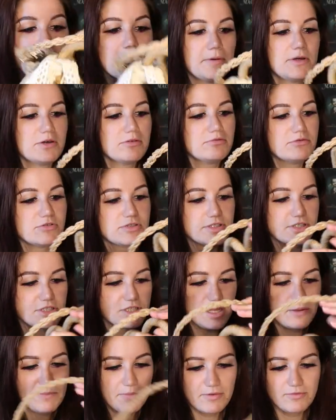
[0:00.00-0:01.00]
Par contre je
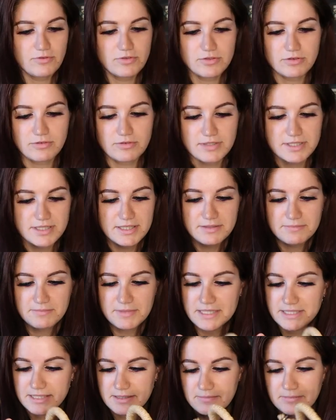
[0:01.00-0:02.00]
j'avais pas vu sur le site
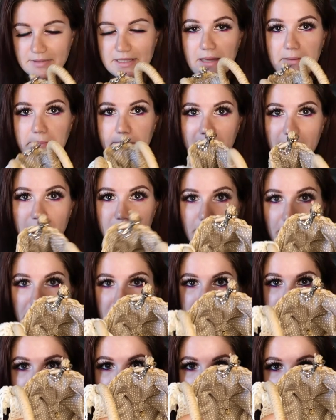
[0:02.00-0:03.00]
mais il n'y a pas
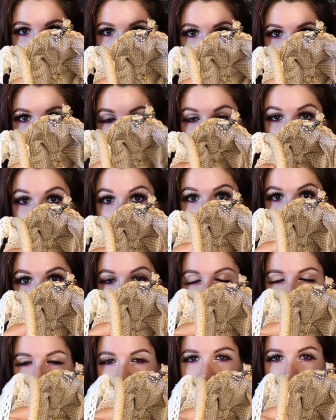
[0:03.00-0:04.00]
de,
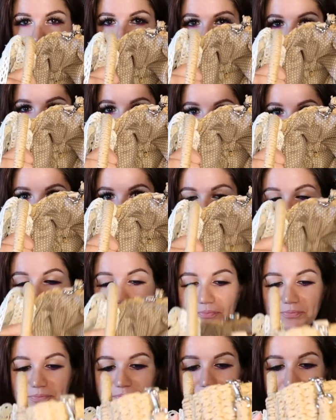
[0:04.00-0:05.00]
pression de fermeture.
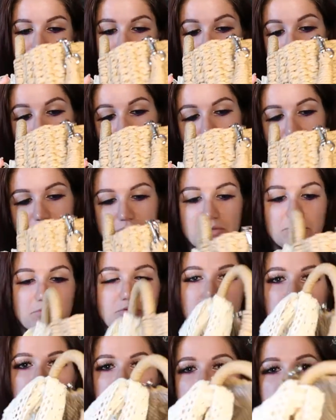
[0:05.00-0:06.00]
Donc c'est un
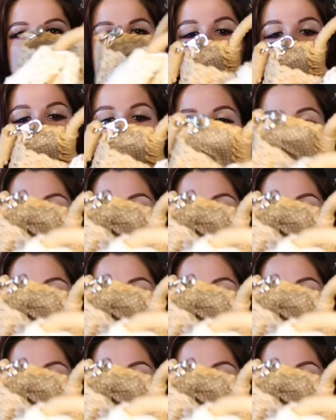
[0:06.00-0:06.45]
peu dommage mais bon